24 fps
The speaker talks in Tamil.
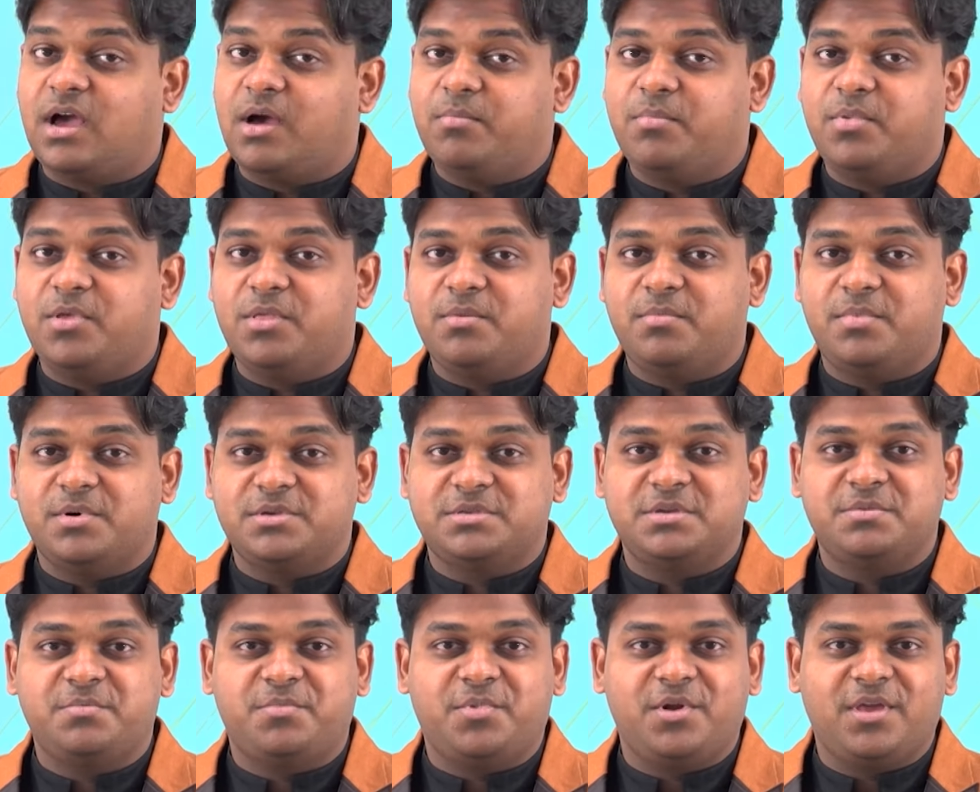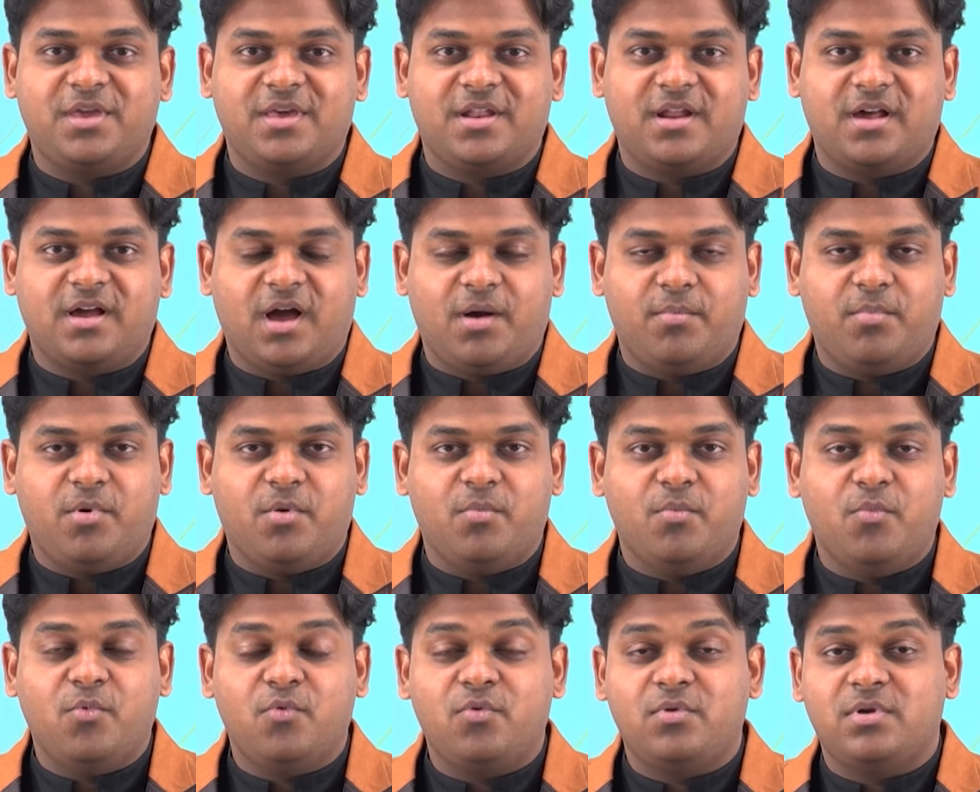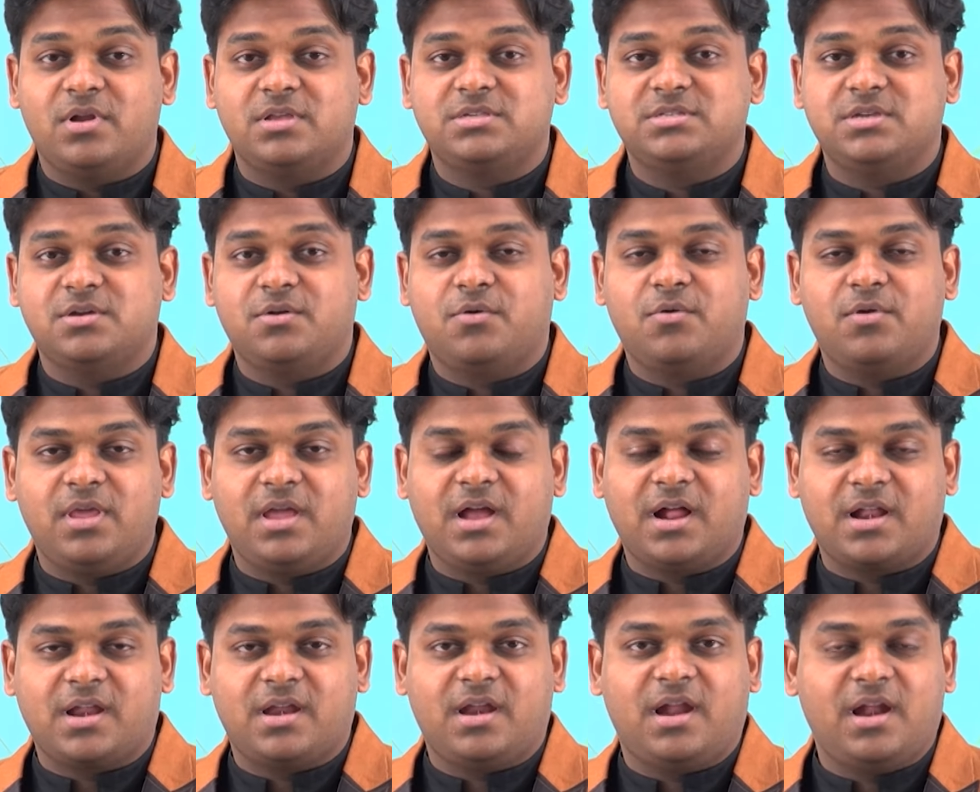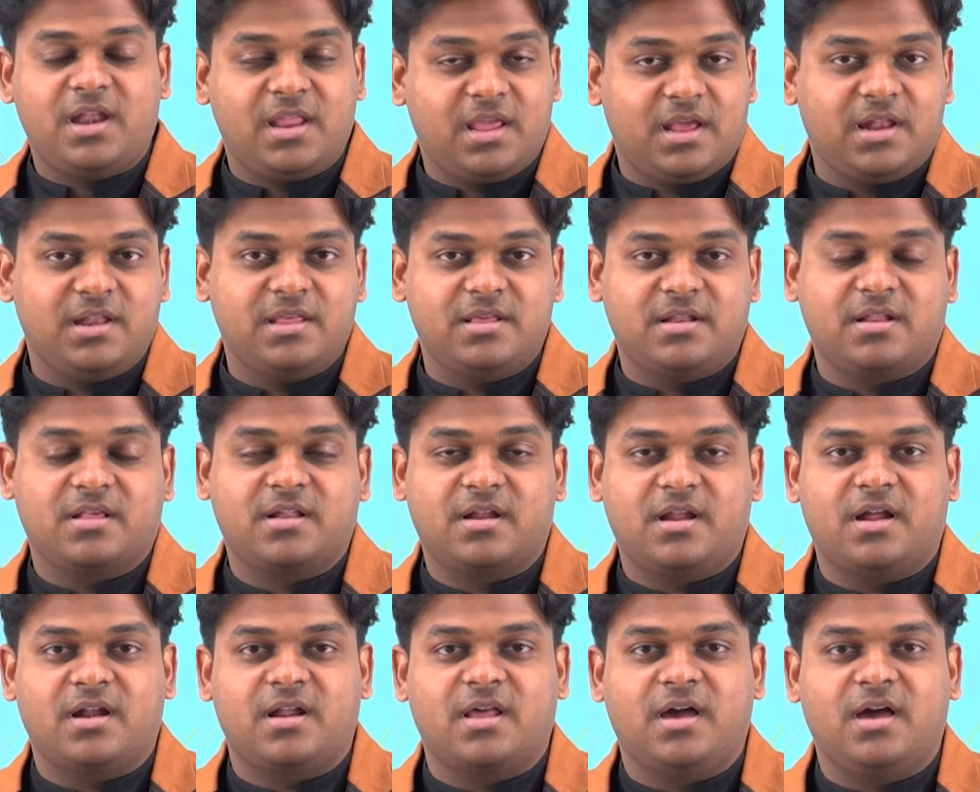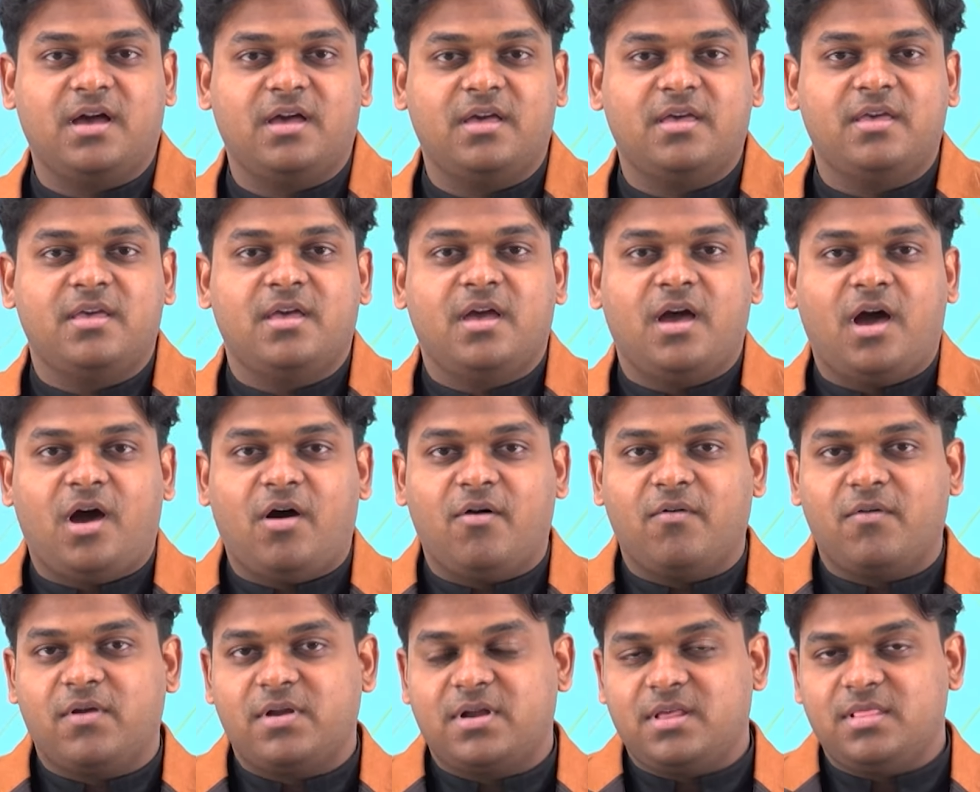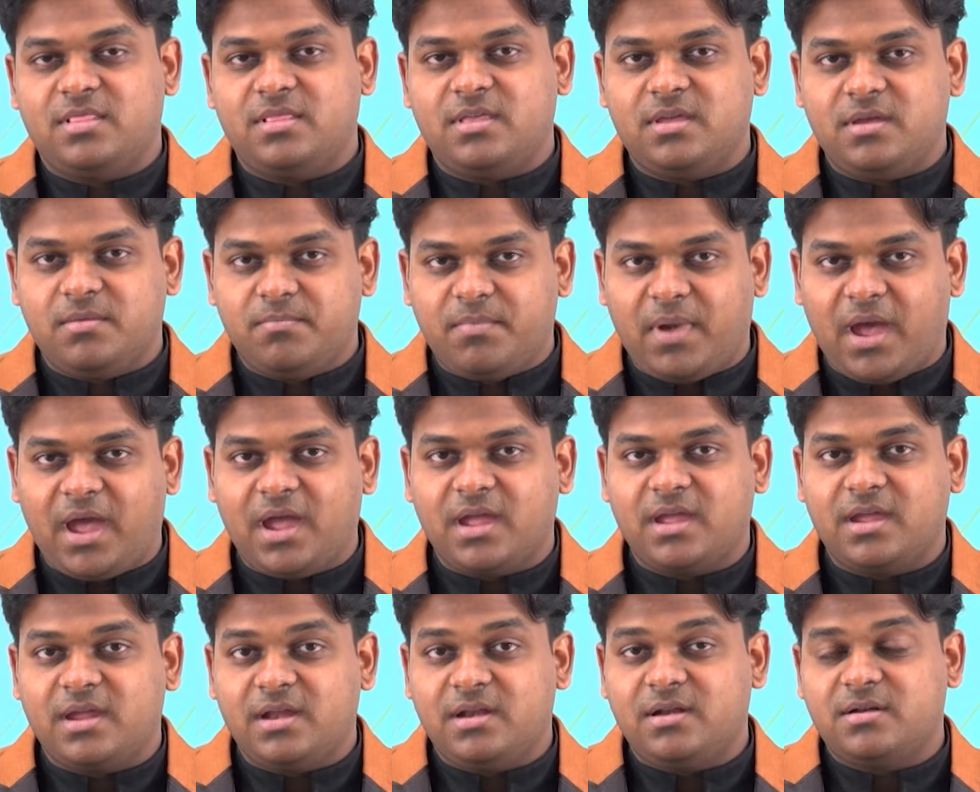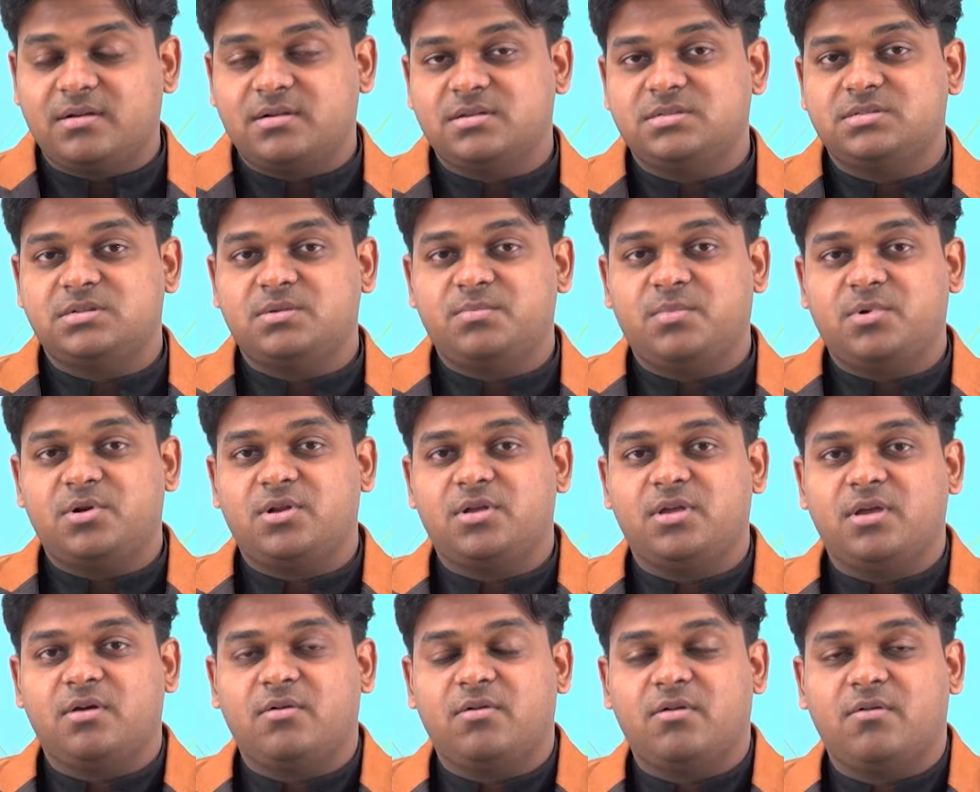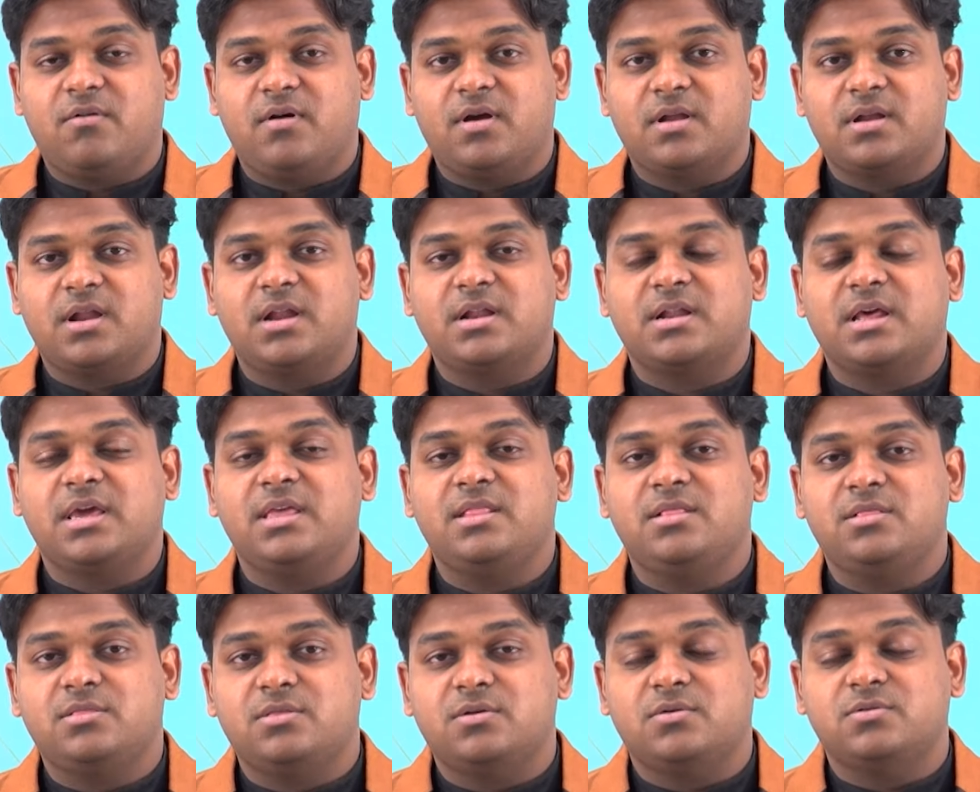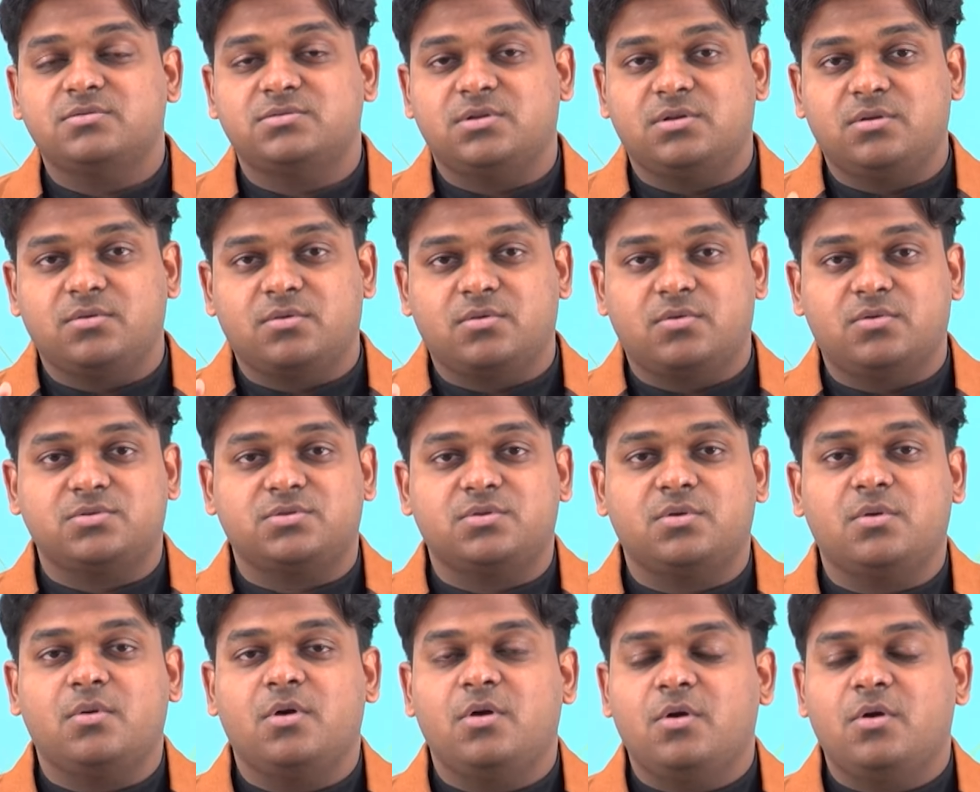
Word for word: நாற்பது பர்சன்ட் பிடிக்கிறாங்க அப்போ மூணு லட்சம் கோடி கடனாளிகள் இருக்கிறாங்கன்னா அவங்ககிட்ட இருந்து பேங்க் இன்ட்ரெஸ்ட் மட்டும் எவ்வளோ வாங்கினா நைன் தௌசண்ட் க்ரோஸ்